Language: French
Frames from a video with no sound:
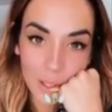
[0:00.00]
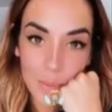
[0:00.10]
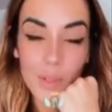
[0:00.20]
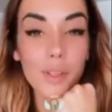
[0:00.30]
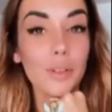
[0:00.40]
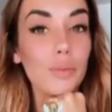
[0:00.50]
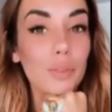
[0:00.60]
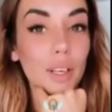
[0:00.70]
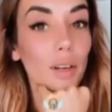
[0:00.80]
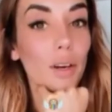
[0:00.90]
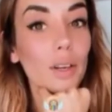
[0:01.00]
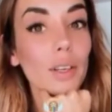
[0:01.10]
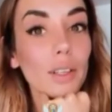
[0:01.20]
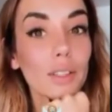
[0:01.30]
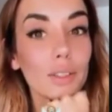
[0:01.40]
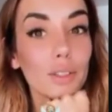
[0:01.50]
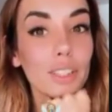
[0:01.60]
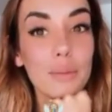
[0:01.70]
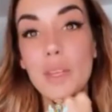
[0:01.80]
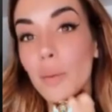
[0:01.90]
Euh, l'épisode tout à l'heure. Euh,
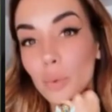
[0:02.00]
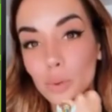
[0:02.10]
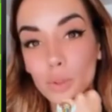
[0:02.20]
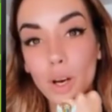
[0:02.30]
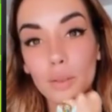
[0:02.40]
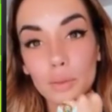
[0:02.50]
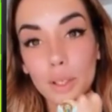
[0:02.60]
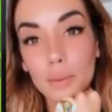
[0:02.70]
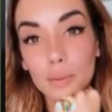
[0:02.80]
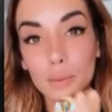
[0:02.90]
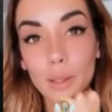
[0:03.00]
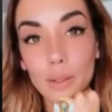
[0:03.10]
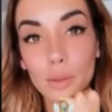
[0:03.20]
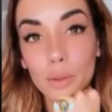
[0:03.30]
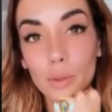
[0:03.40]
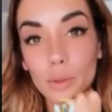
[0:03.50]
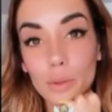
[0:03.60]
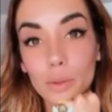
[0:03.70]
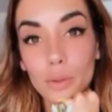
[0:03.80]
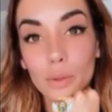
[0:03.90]
j'ai mis un peu de temps à vous répondre parce
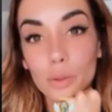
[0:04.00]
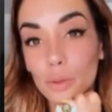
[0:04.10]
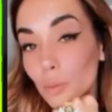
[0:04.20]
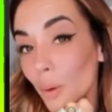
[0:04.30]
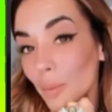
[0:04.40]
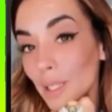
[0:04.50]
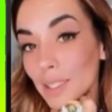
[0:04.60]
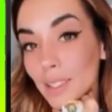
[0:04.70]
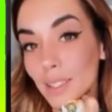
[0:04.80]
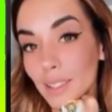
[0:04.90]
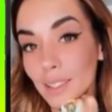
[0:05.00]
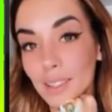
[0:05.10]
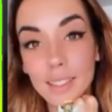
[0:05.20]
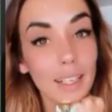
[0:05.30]
que justement, bah, c'est,